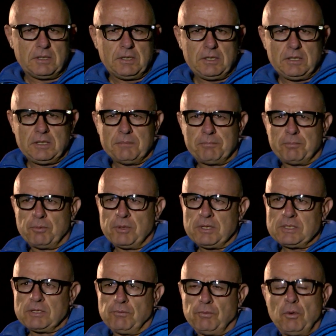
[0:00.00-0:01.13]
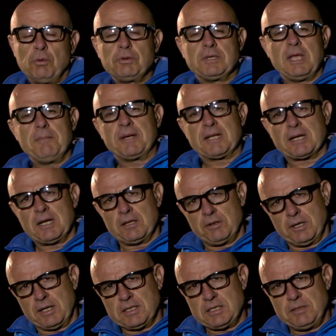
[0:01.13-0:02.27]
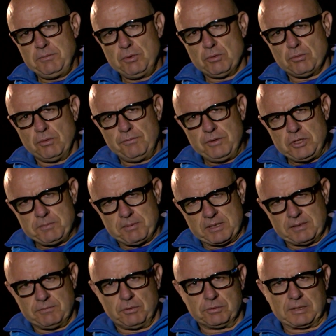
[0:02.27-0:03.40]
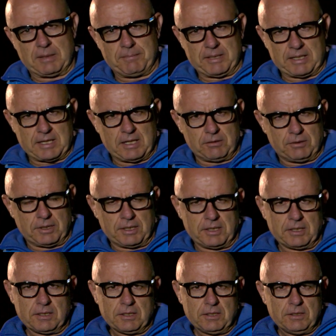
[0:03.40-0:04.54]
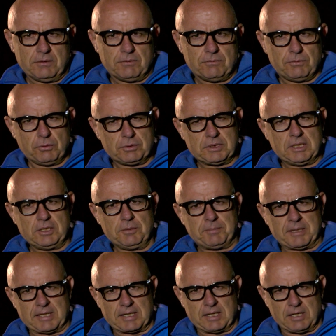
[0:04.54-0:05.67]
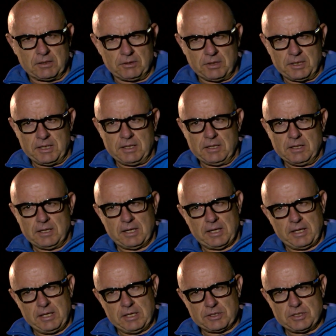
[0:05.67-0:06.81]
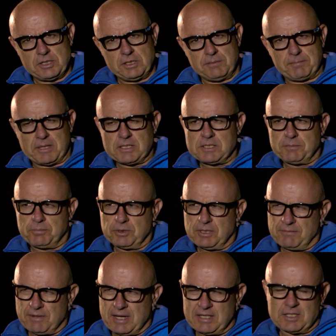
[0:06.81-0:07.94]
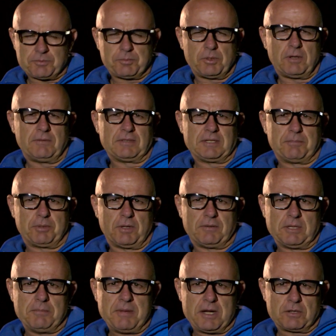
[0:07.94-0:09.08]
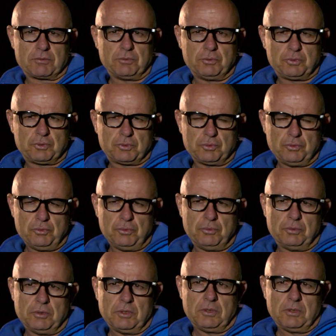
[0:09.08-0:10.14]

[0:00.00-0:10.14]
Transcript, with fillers: E depois eu voltei para Calói, recebi o convite para voltar para Calói. Voltando para Calói, aí a gente participou de várias provas, a prova da Mercosul,